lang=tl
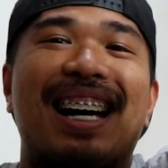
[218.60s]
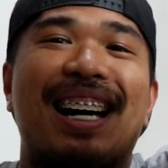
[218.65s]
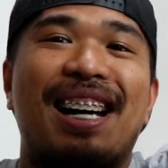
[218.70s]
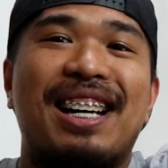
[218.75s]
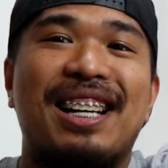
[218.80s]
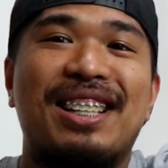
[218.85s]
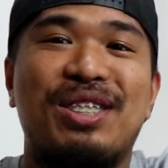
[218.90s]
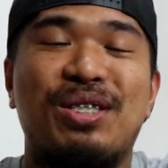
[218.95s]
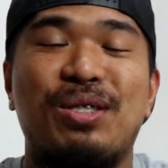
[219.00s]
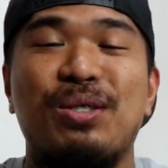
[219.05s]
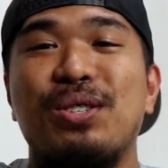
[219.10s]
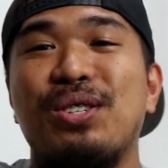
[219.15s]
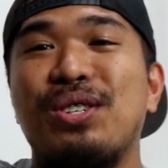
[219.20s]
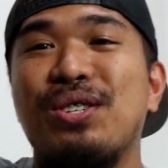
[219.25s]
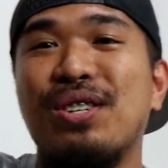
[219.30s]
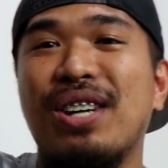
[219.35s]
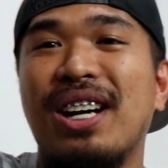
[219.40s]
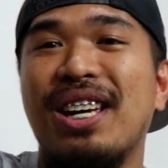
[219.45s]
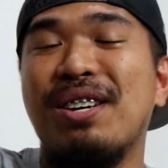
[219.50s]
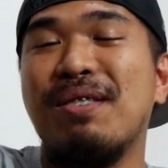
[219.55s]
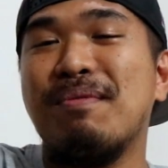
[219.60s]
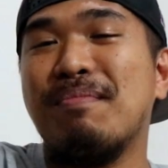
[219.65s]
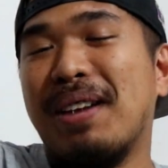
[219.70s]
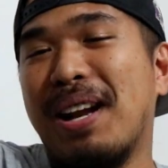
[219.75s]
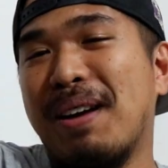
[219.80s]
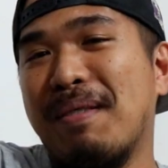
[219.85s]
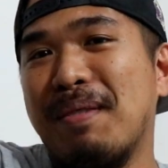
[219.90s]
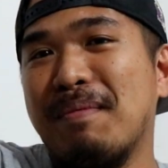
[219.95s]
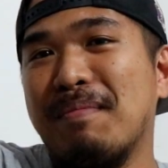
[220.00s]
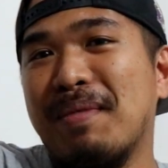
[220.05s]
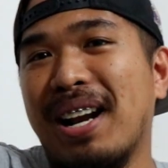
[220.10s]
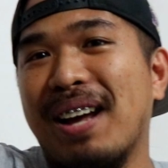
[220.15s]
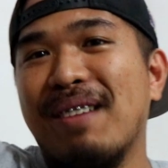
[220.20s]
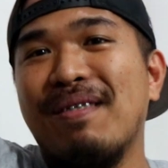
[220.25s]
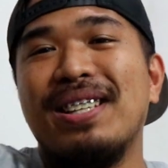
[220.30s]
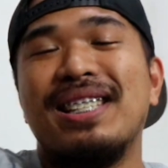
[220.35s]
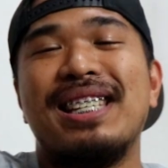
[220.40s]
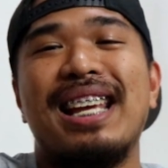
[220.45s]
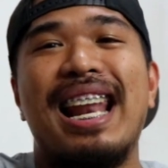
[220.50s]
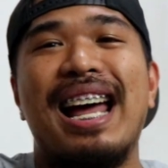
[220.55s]
uh, studio ngayon. Maraming
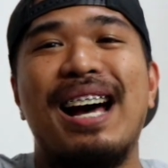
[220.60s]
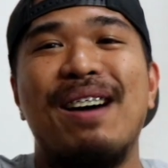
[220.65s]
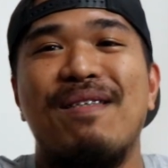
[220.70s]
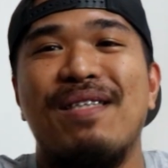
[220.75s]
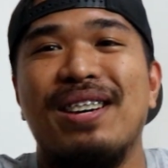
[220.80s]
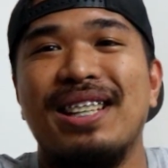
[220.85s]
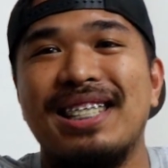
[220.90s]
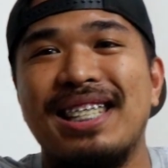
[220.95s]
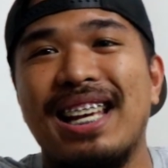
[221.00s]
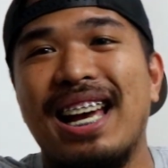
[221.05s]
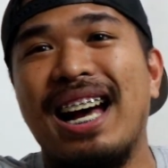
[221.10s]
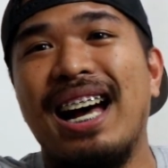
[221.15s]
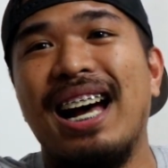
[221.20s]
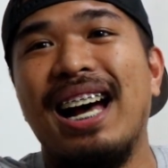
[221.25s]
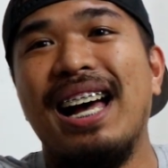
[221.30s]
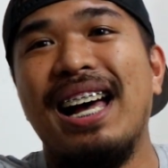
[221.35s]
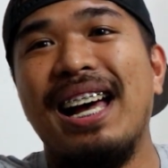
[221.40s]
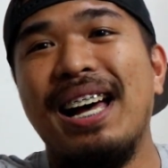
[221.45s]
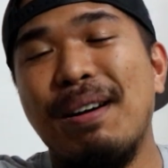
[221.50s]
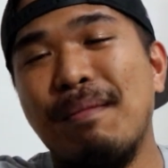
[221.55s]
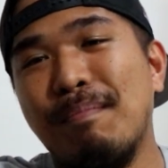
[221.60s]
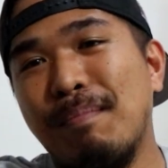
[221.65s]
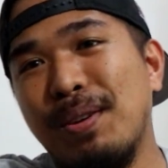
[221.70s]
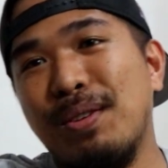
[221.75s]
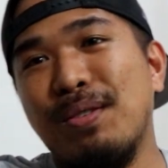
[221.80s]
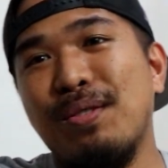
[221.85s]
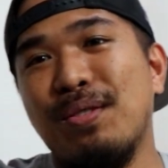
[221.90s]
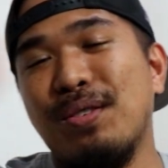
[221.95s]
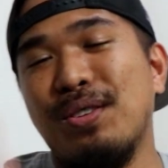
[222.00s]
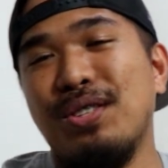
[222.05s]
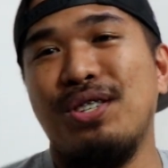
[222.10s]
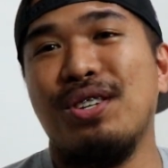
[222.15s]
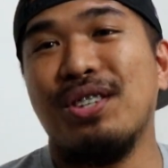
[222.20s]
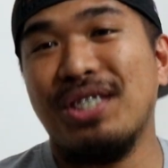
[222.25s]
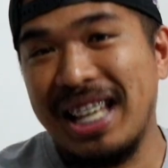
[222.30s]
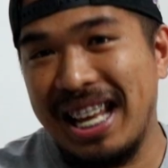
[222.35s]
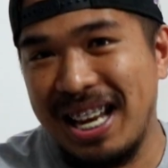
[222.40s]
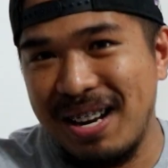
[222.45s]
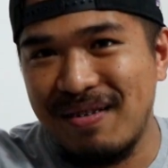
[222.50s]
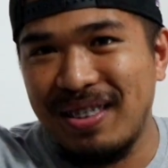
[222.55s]
maraming salamat sa panunod nyo.
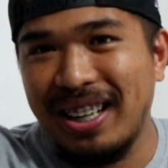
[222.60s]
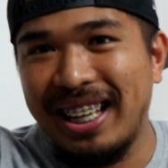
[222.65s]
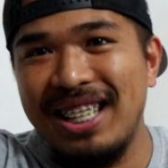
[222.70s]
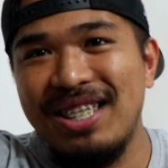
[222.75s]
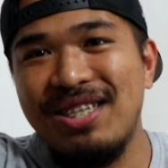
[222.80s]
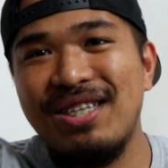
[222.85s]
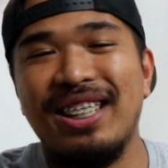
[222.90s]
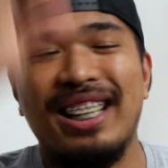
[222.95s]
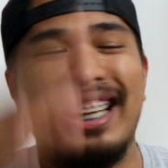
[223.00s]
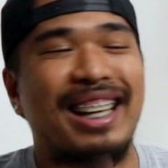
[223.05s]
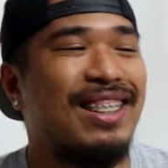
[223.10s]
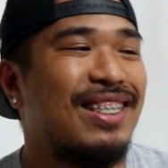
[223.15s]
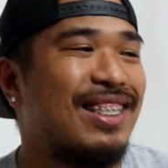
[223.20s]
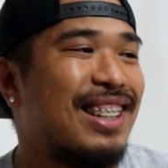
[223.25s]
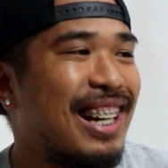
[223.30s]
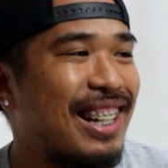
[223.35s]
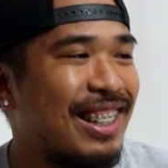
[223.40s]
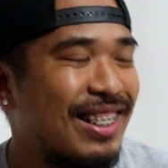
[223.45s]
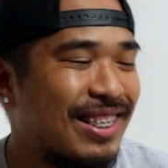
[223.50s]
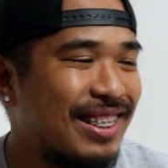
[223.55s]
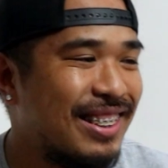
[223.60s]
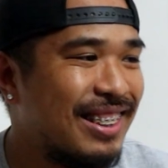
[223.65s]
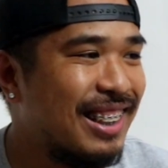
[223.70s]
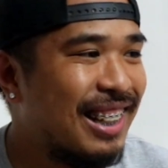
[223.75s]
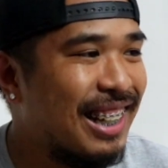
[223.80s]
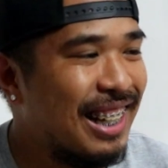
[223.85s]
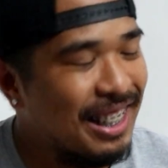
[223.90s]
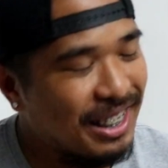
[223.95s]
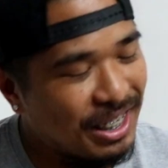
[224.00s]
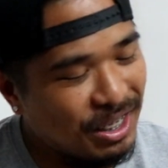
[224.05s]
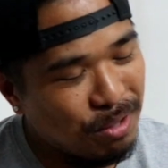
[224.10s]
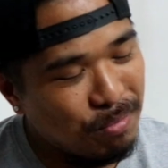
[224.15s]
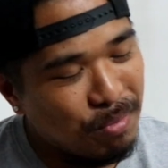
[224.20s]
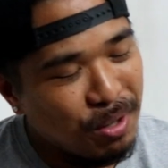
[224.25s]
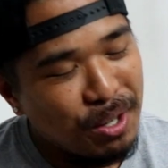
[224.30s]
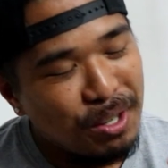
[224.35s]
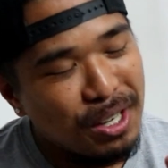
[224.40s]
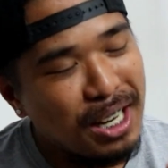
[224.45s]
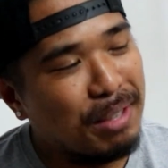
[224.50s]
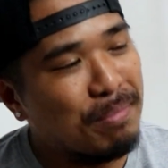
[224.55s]
Sana mag-enjoy kayo ngayon. Tito
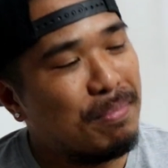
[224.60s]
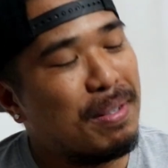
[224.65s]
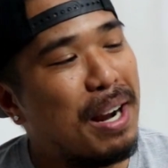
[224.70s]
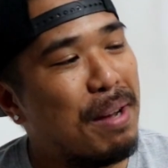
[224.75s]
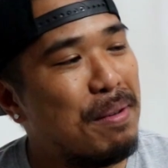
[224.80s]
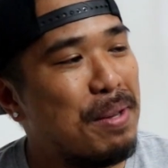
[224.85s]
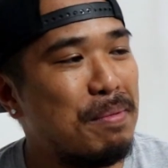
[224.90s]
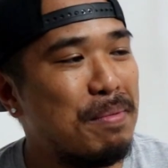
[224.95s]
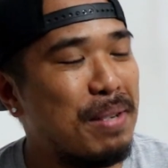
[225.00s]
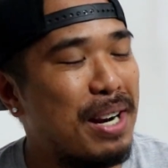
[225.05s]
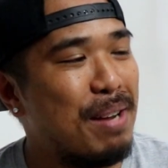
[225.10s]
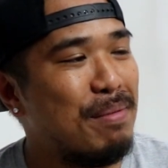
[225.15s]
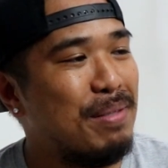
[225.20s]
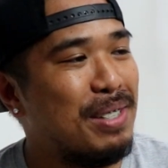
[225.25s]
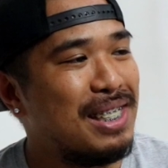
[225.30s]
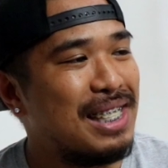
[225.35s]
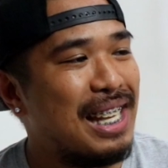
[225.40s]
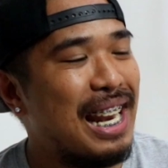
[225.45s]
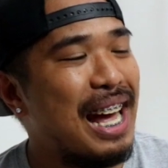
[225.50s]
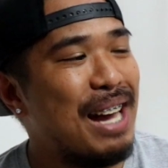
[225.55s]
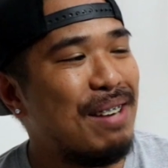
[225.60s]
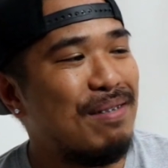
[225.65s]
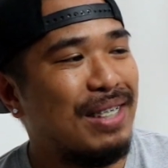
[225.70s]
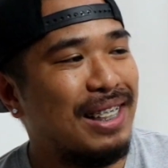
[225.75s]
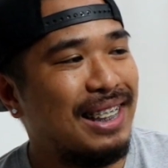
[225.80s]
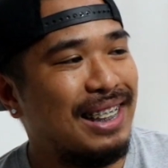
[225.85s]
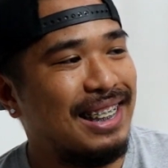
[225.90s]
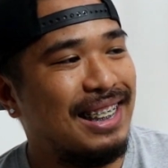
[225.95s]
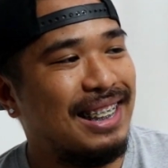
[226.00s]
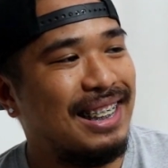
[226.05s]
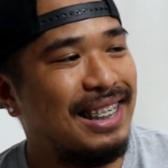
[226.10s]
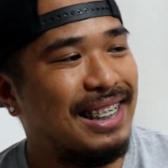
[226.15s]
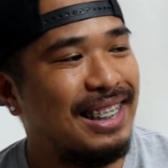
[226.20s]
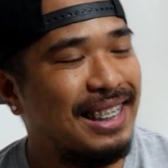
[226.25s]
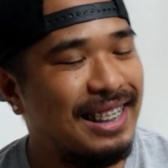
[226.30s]
Boy ulit, maraming maraming salamat. Do you